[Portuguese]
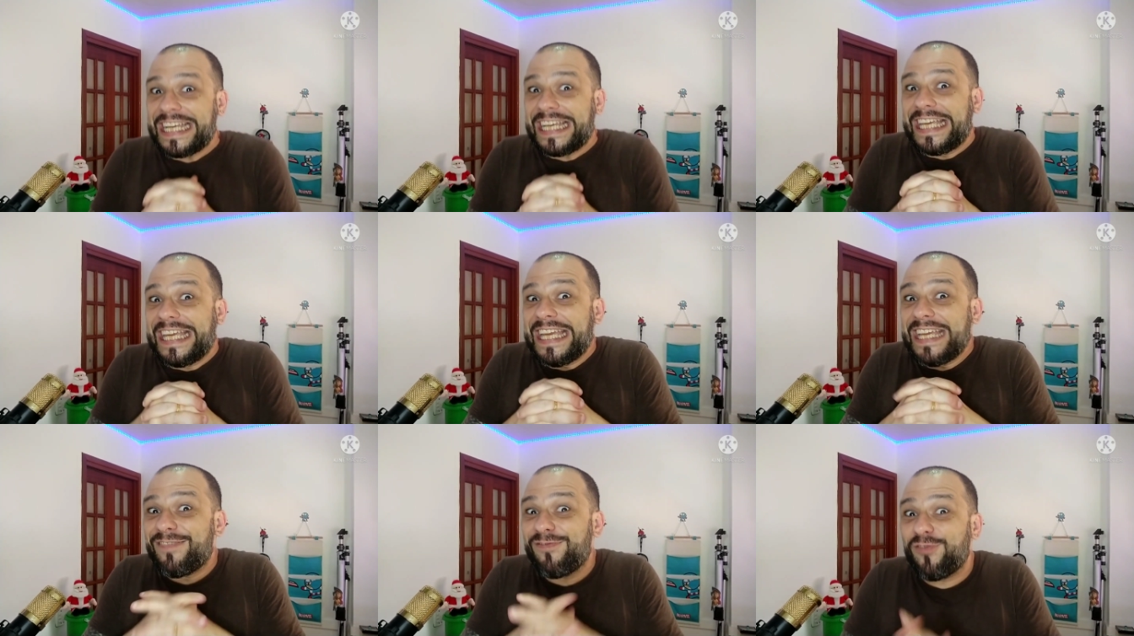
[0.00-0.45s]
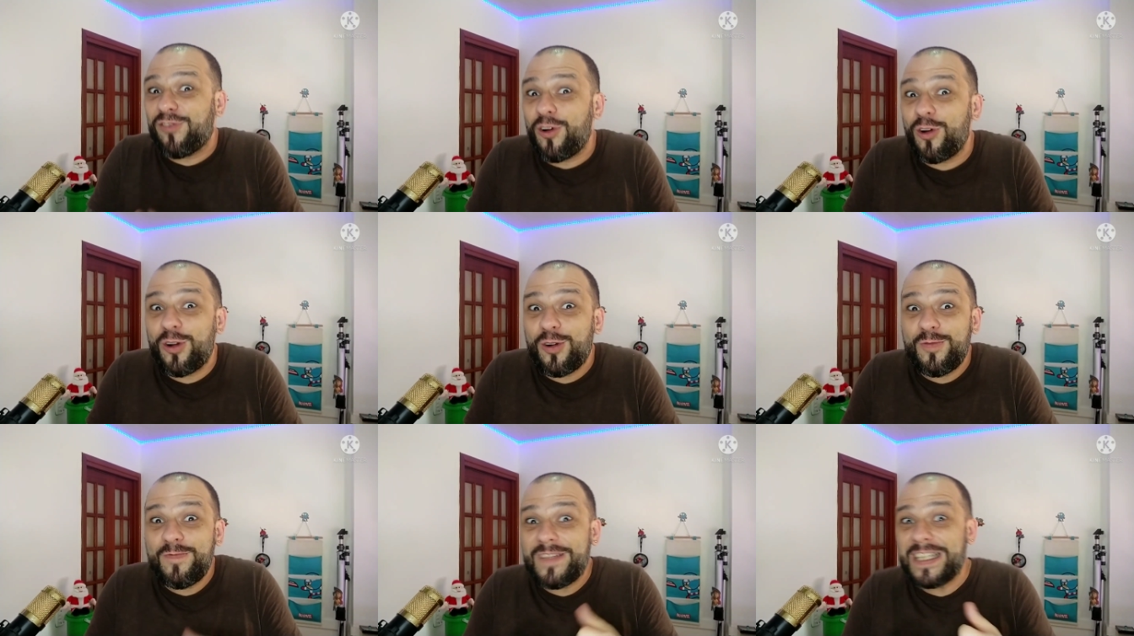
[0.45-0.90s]
que
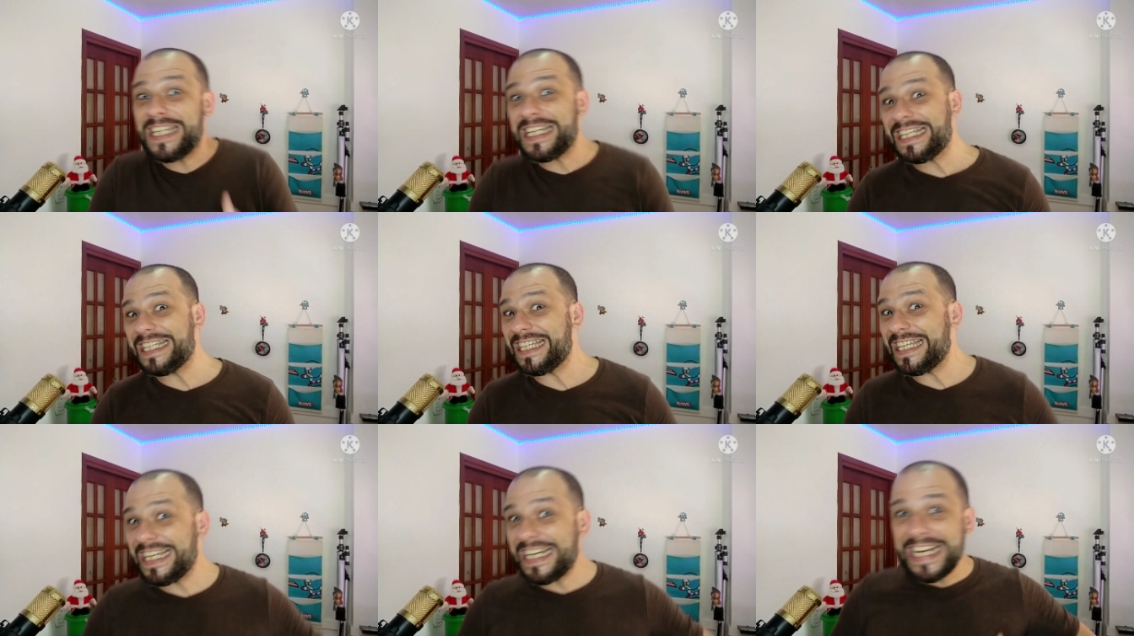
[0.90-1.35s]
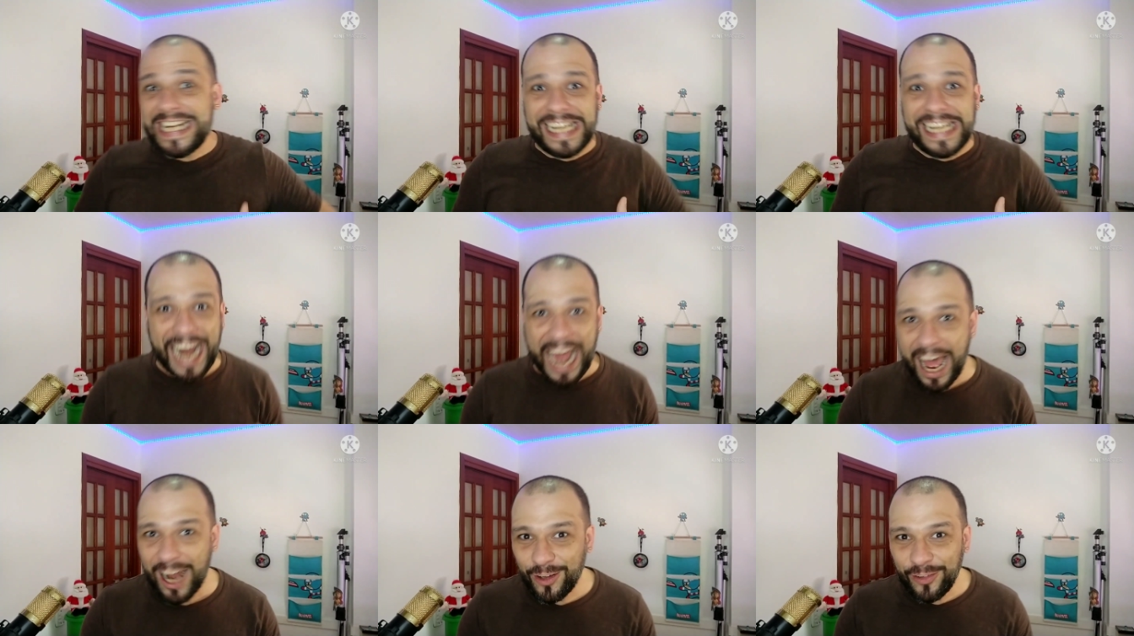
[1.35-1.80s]
foram de
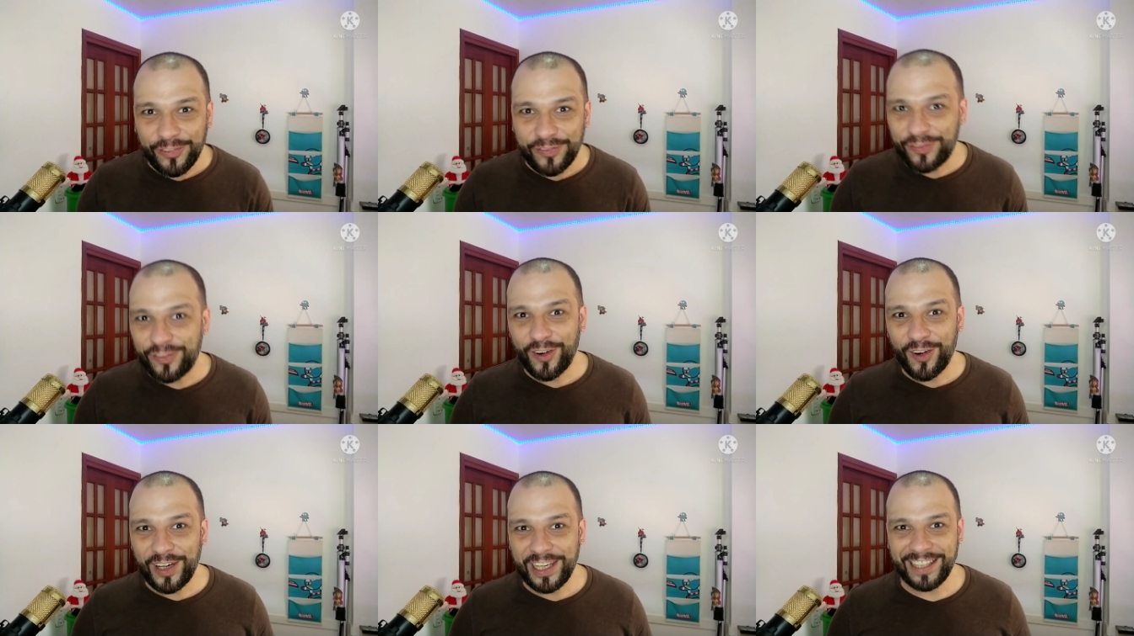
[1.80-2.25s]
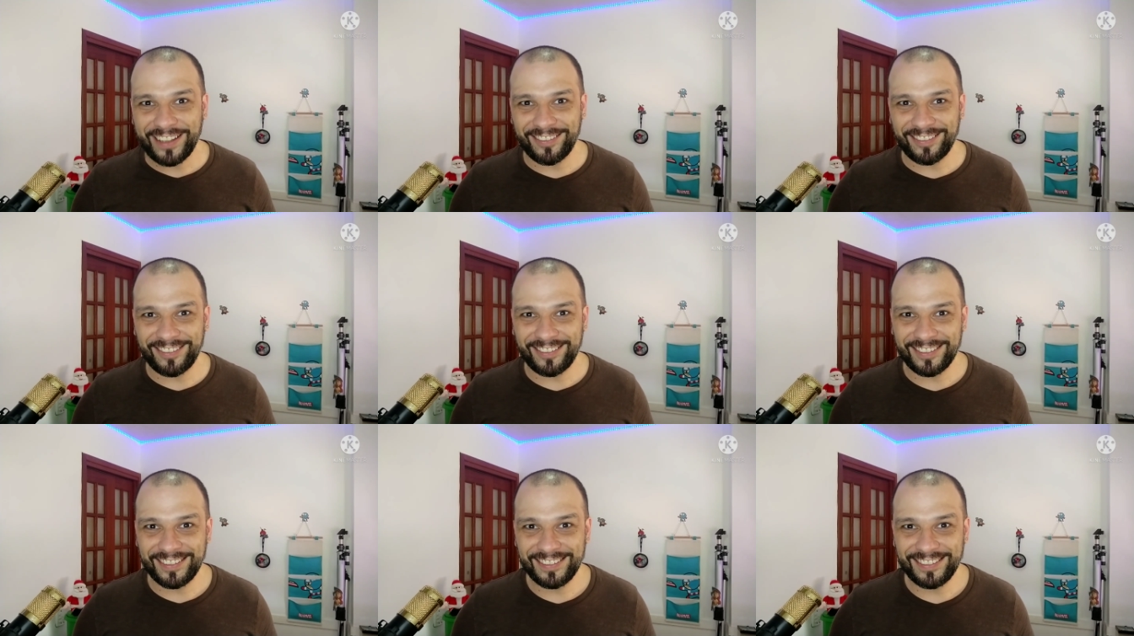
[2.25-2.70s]
tirar o
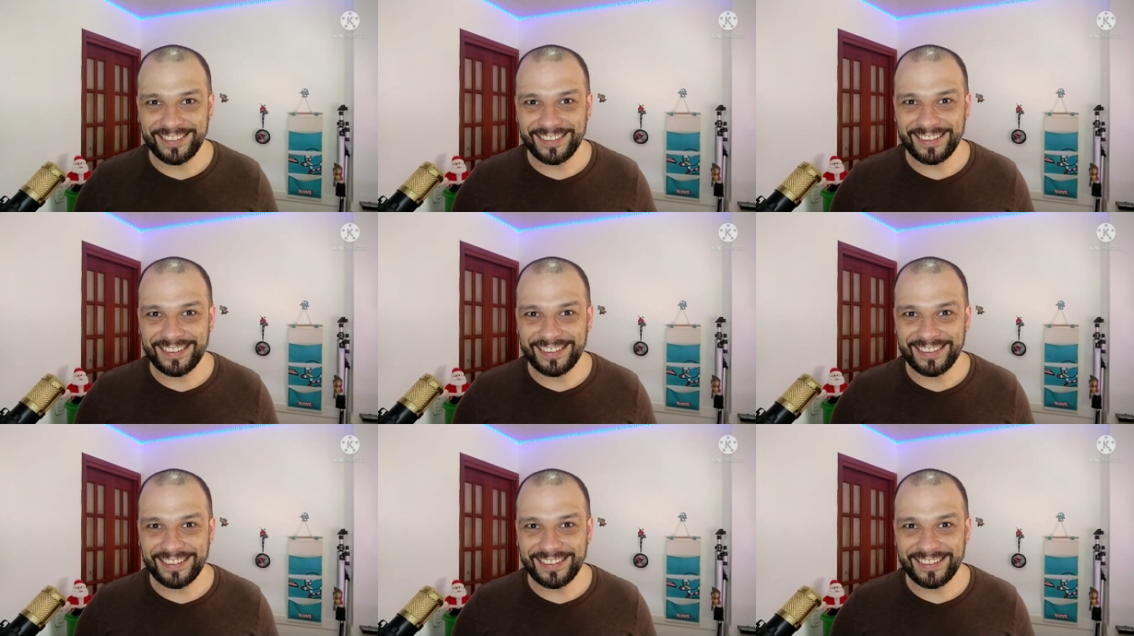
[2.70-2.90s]
fôlego.